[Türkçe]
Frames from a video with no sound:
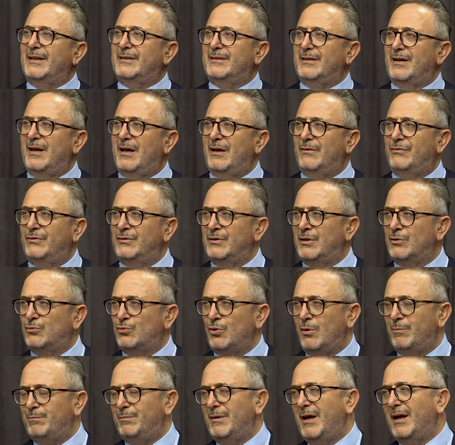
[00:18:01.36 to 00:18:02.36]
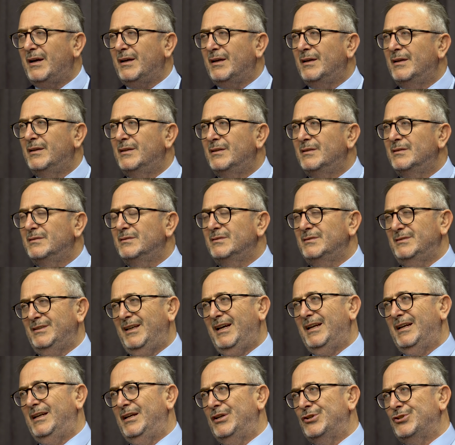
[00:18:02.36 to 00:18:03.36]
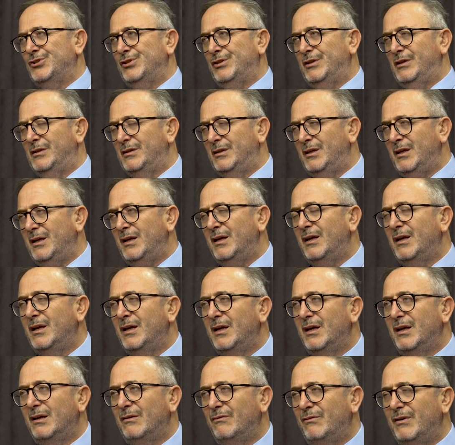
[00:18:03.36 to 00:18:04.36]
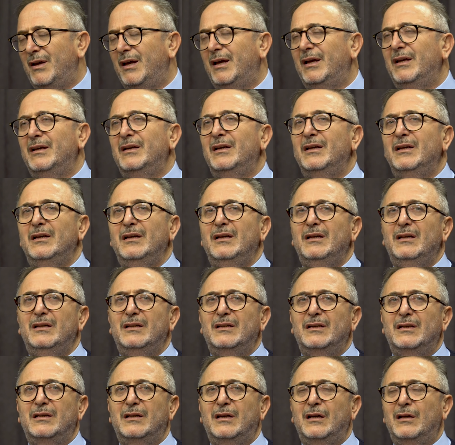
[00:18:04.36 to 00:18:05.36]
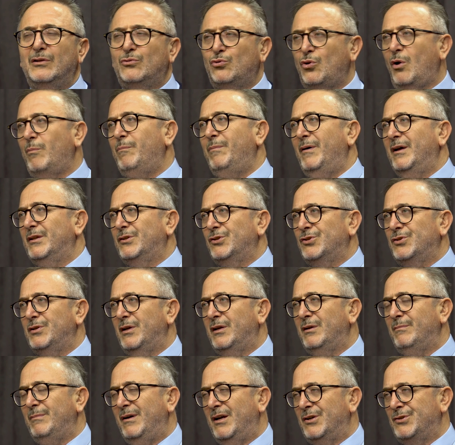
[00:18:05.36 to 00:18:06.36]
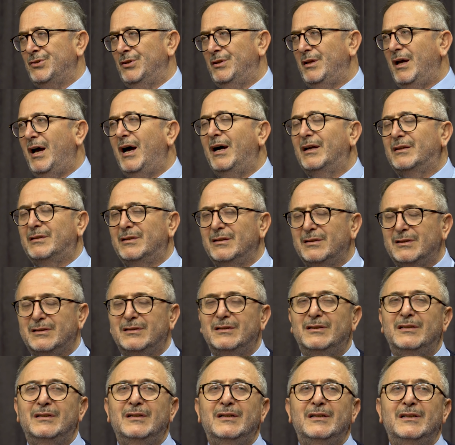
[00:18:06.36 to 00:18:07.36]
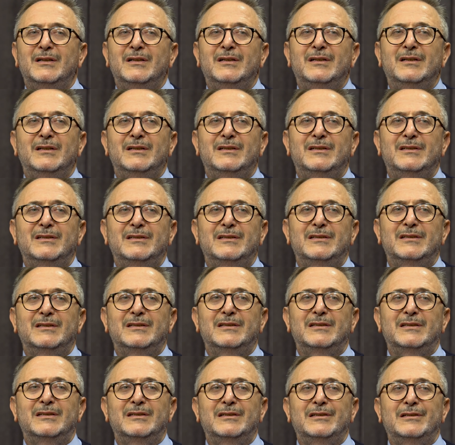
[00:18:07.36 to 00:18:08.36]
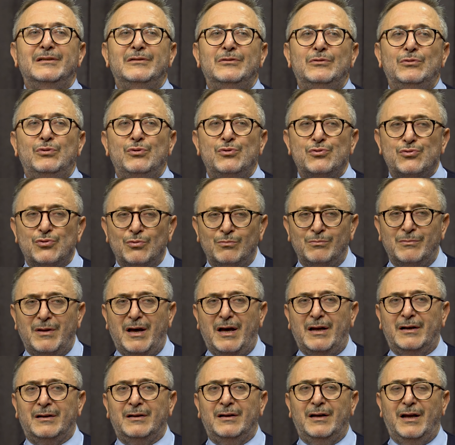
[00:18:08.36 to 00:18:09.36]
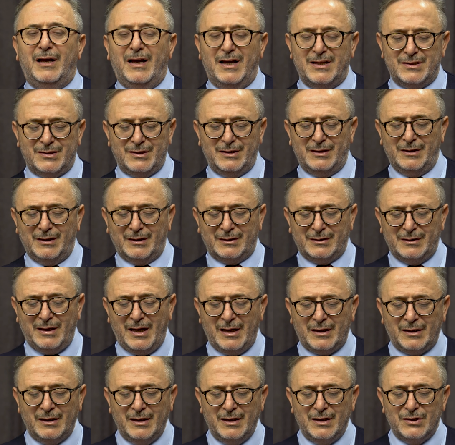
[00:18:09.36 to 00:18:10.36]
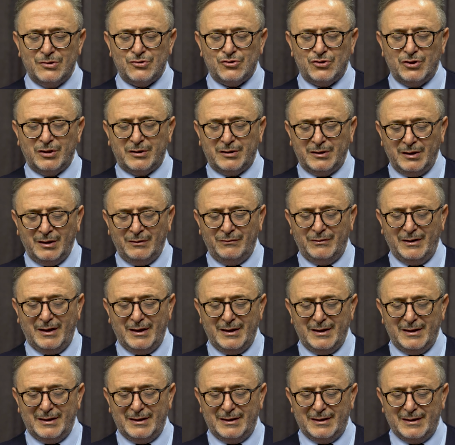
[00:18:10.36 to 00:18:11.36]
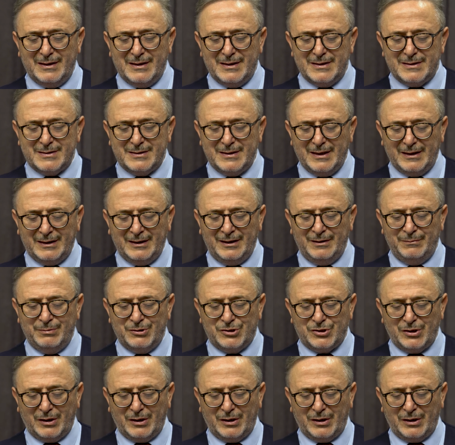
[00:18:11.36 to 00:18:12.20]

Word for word: etrafında toplar yerleştirildi ve e, top atışları başladı. Artık e, hücumlar, hazırlıklar ciddi ve e, seri bir